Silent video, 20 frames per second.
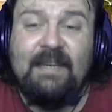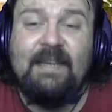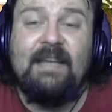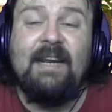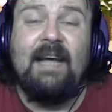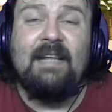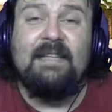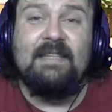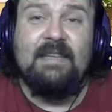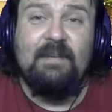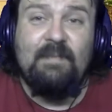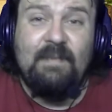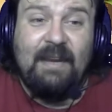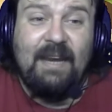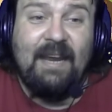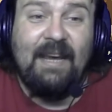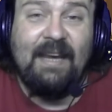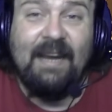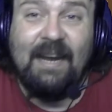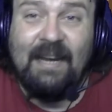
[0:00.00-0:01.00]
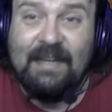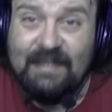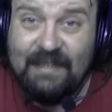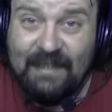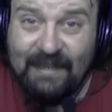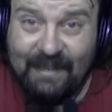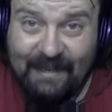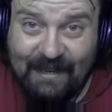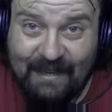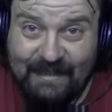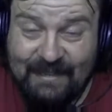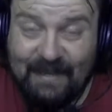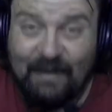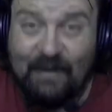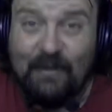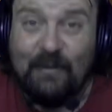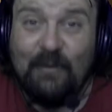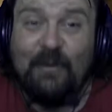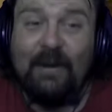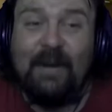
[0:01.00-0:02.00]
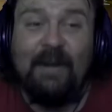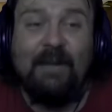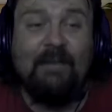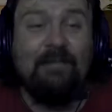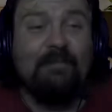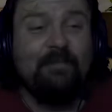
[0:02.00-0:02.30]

Grazie mille, grazie, grazie ancora.